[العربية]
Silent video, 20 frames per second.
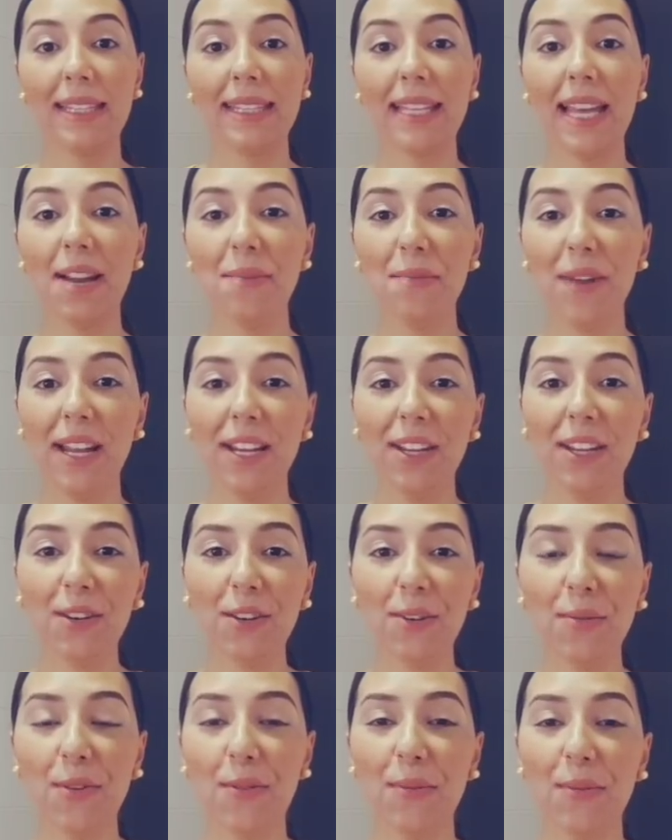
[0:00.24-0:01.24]
السلام
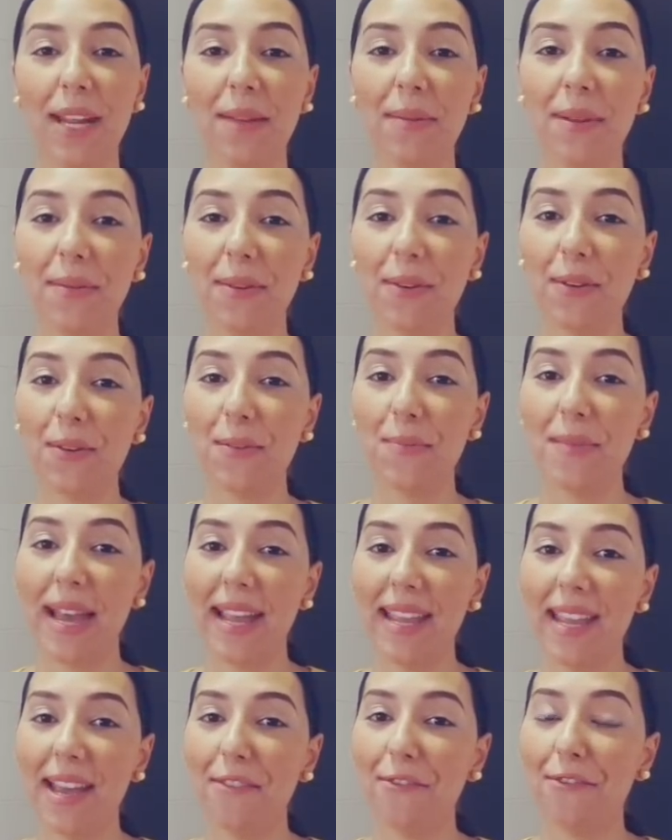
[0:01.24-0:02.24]
عليكم ومرحبا بكم
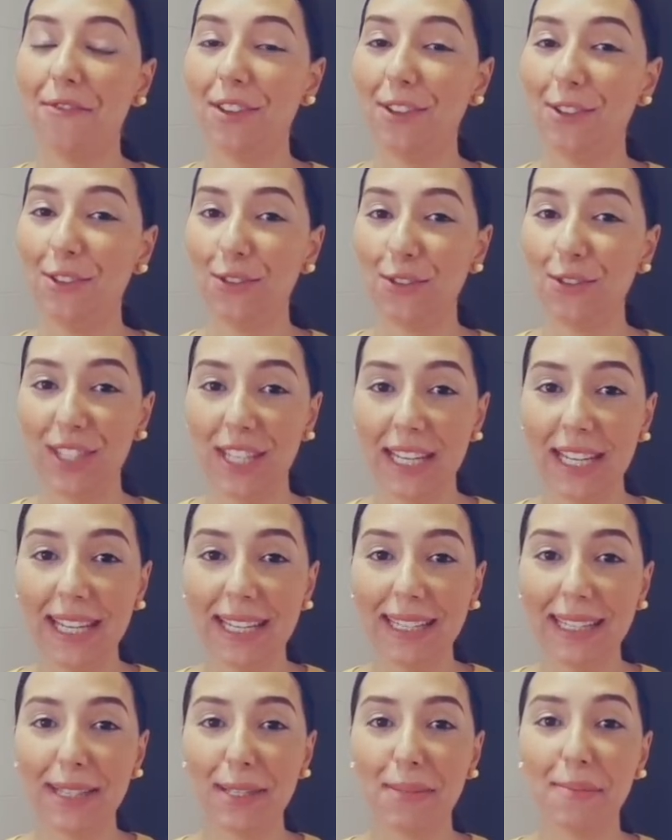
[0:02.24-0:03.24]
معايا في فيديو
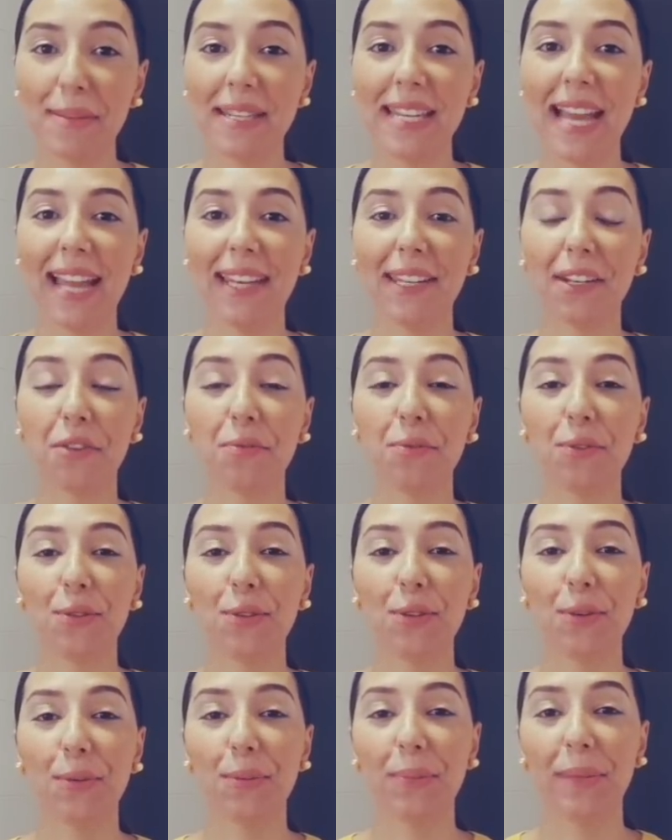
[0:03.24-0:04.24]
جديد نتمنى انكم
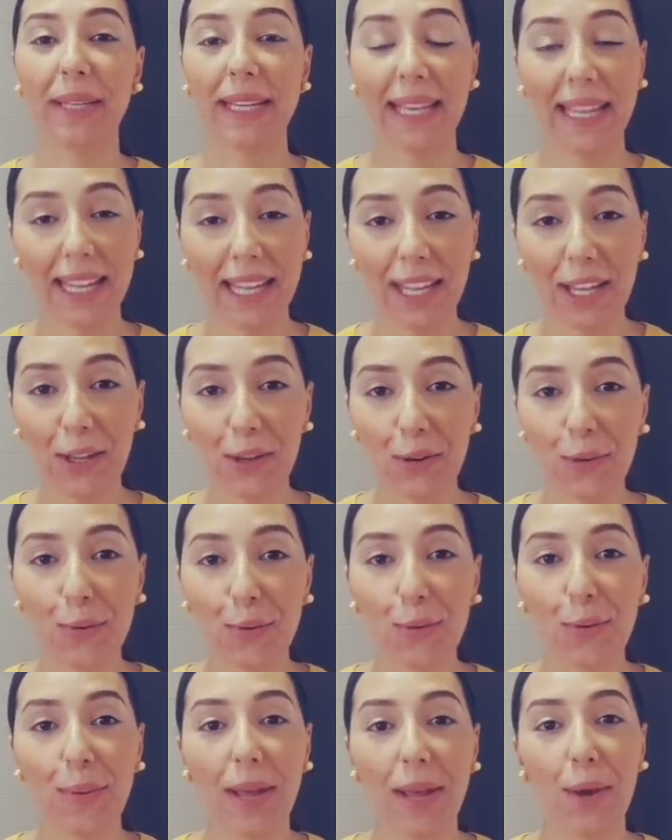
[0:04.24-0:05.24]
تكونوا بخير
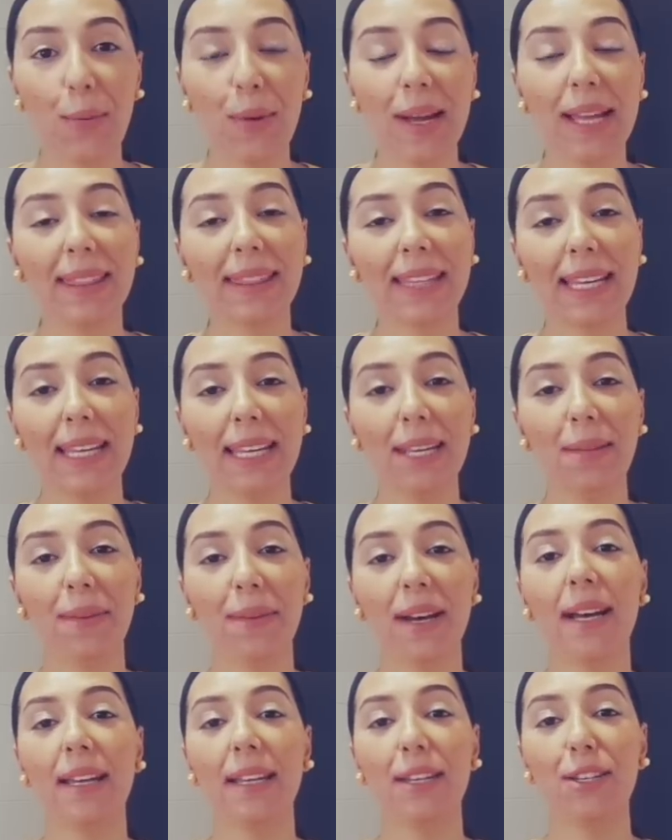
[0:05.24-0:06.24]
وباحوال طيبه
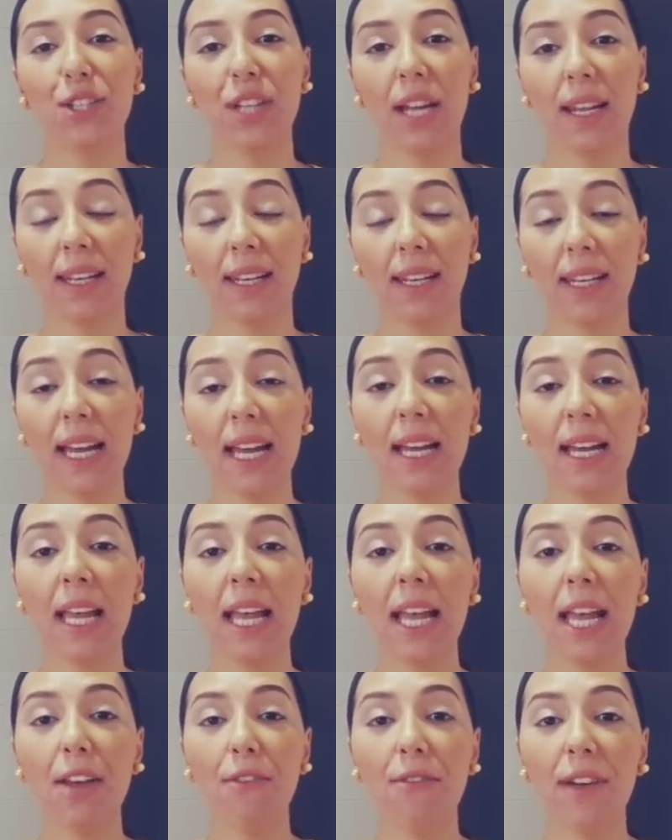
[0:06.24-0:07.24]
ان شاء الله
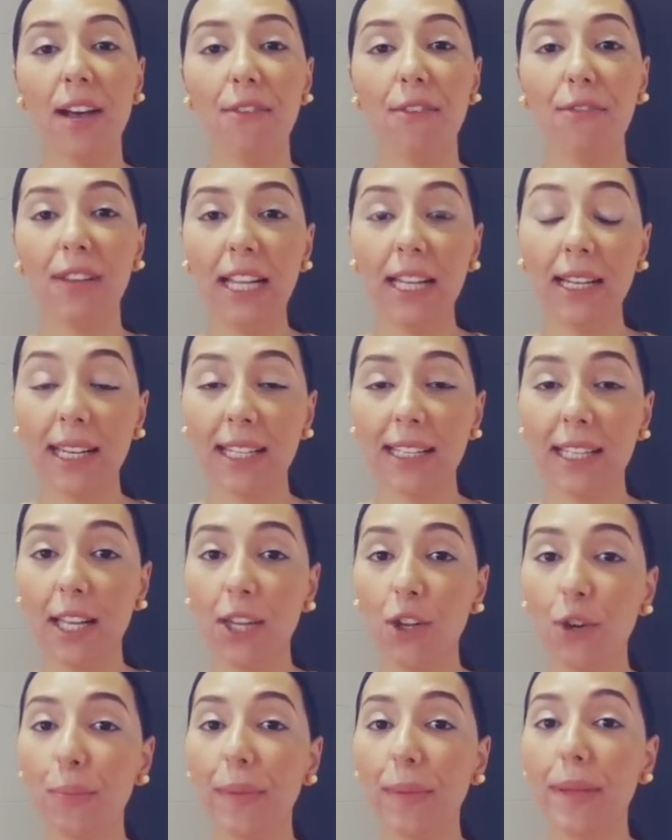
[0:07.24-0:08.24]
ففي الحلقه ديال
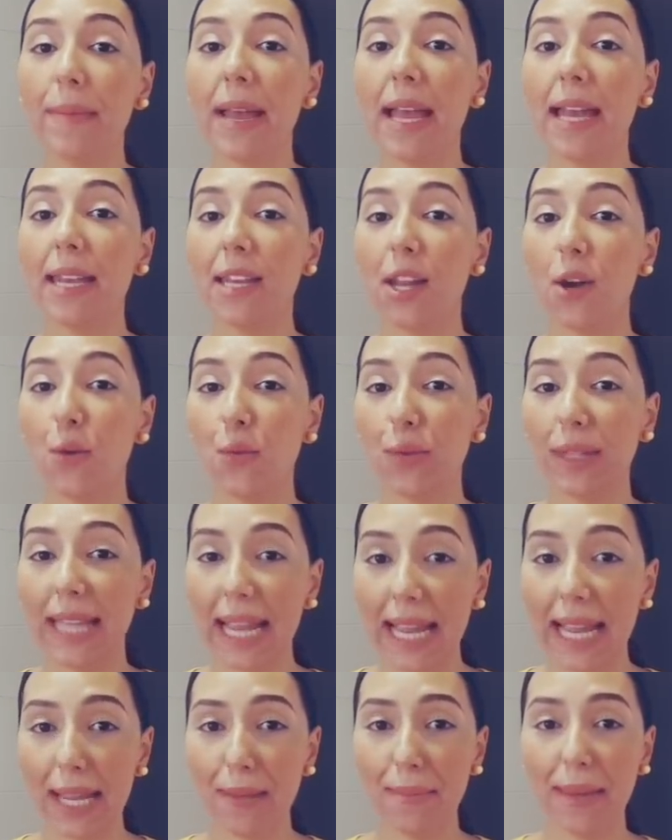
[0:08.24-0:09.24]
اليوم بما انه
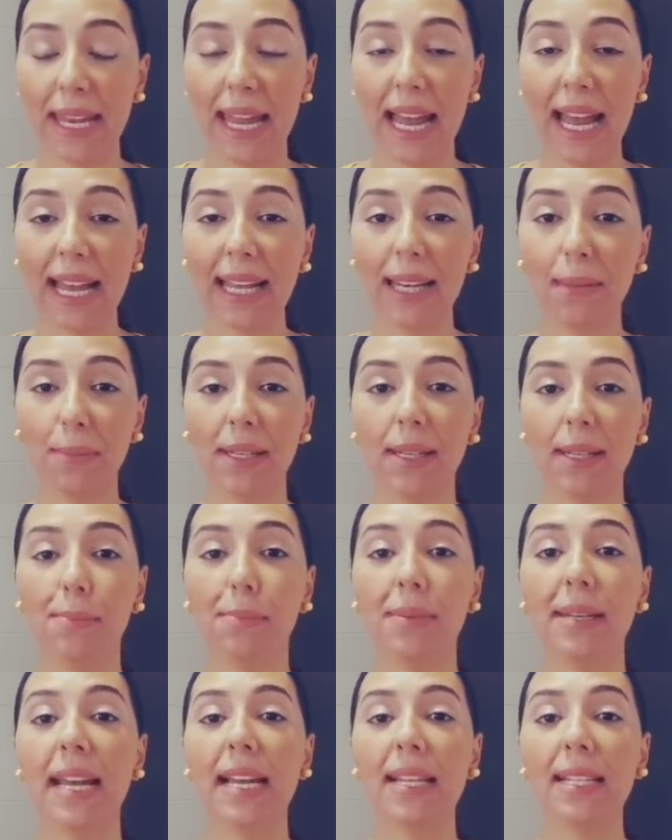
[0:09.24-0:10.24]
دائما اغلب
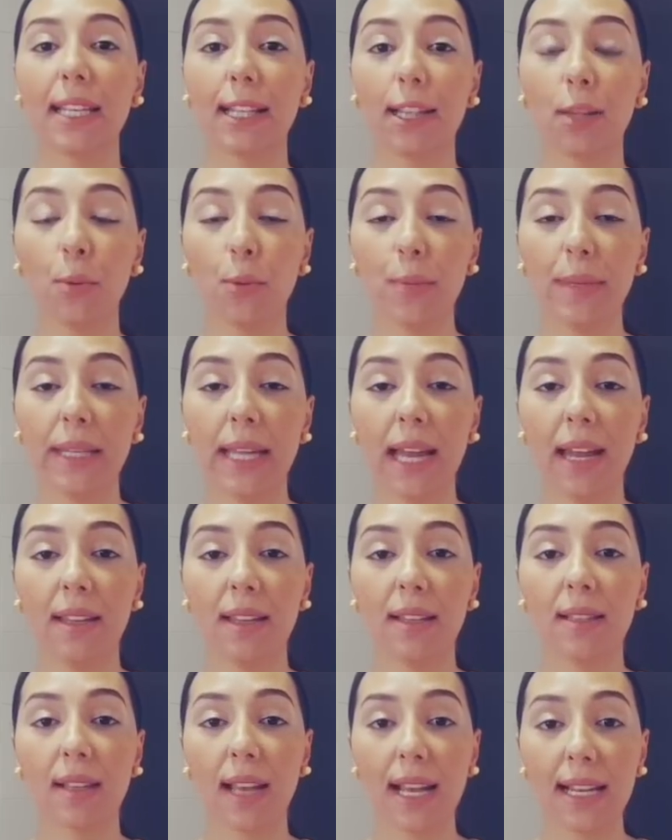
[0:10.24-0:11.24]
البنات كيطلبوا مني
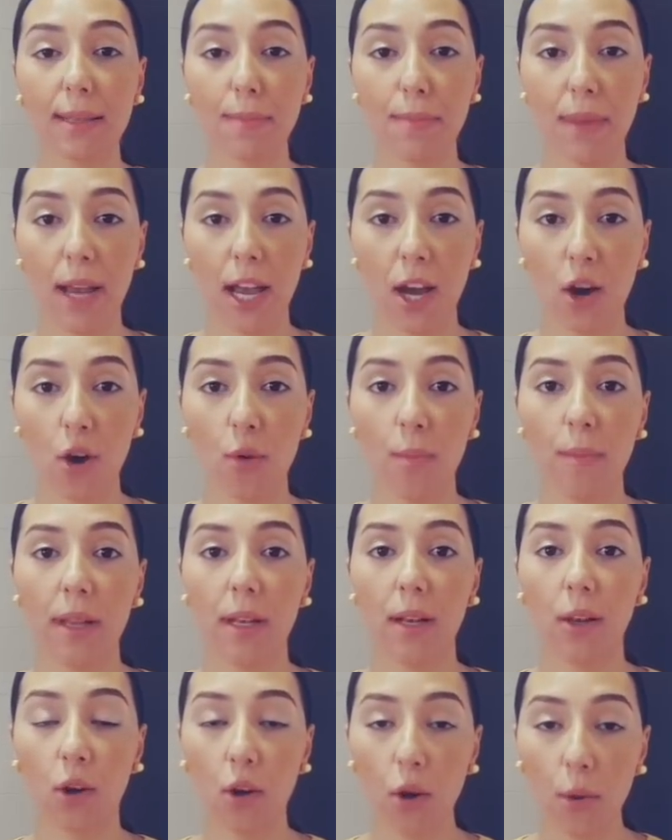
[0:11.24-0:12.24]
اني نتقاسم معاهم
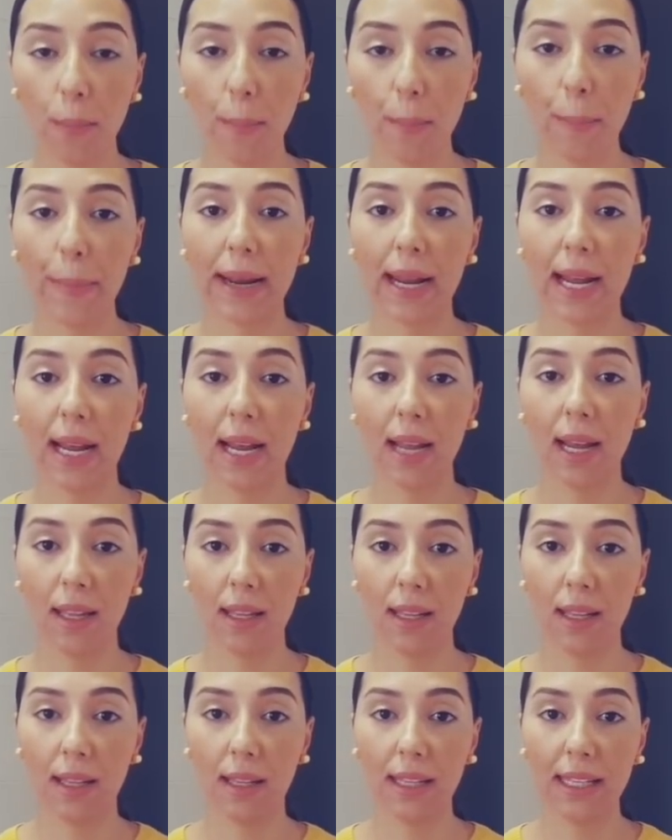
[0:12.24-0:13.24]
الكومبرا
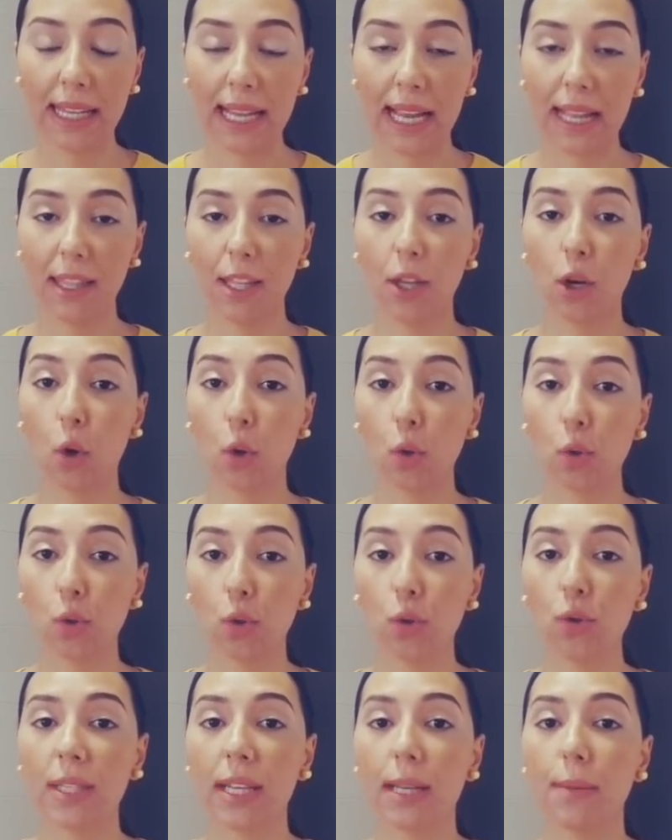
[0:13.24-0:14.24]
آه، اللي كندير
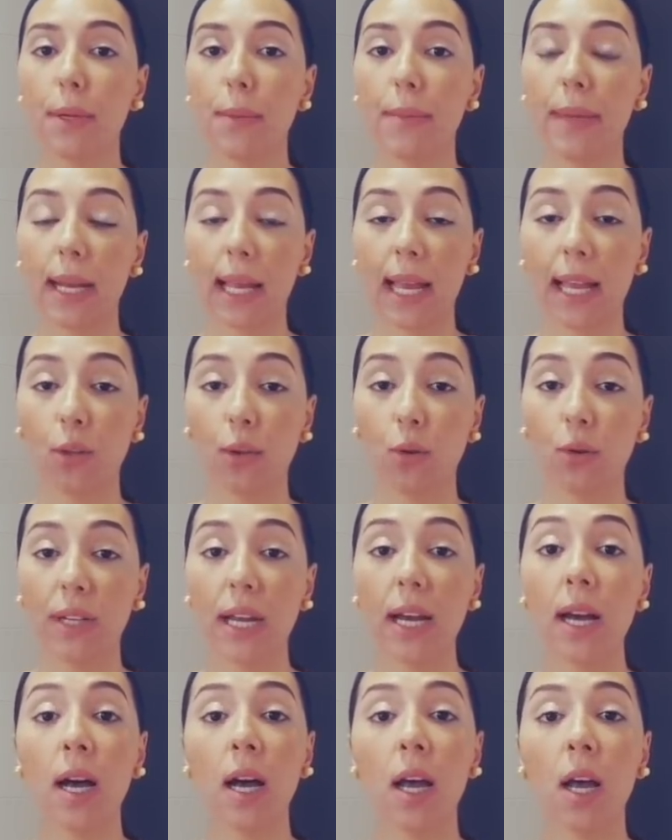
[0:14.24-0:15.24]
خصوصا من
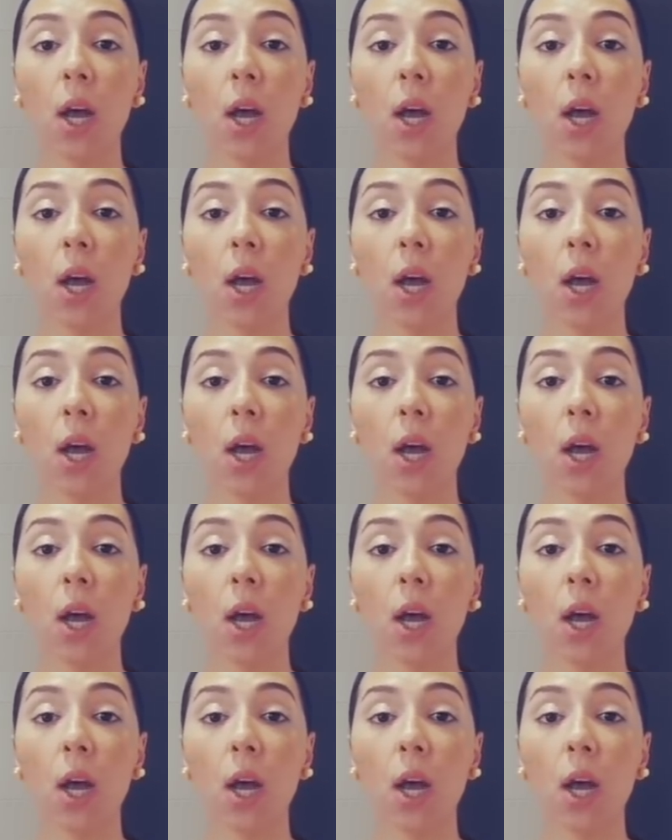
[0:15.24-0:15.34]
ميركادونا